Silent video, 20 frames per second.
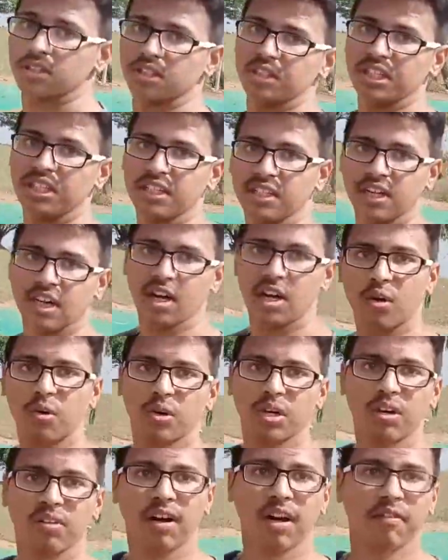दिख रहा
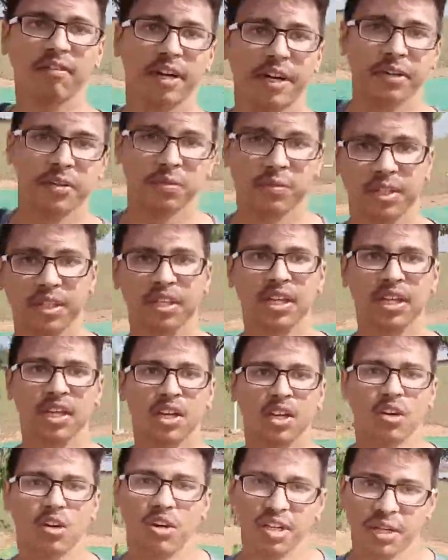होगा वहाँ वीडियो में
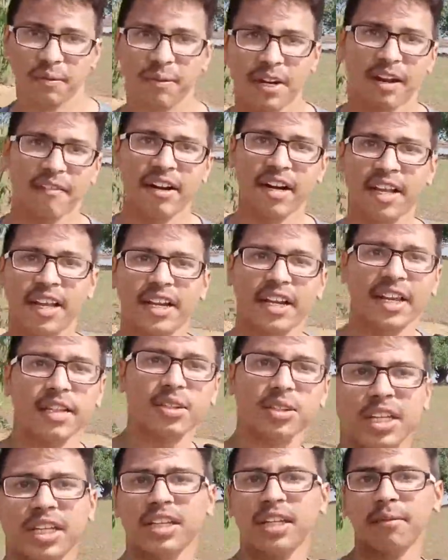और ये प्राइवेट एरिया है
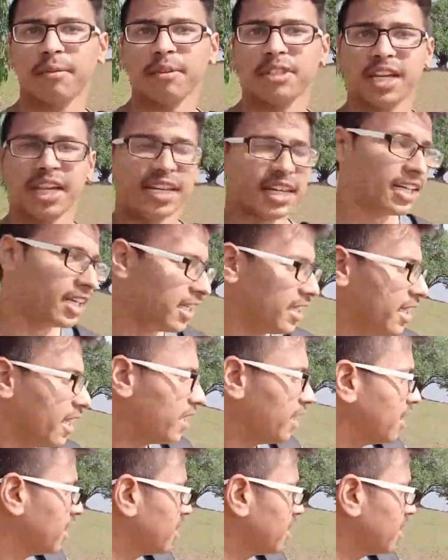तो ज़्यादा हमें जाने नहीं देंगे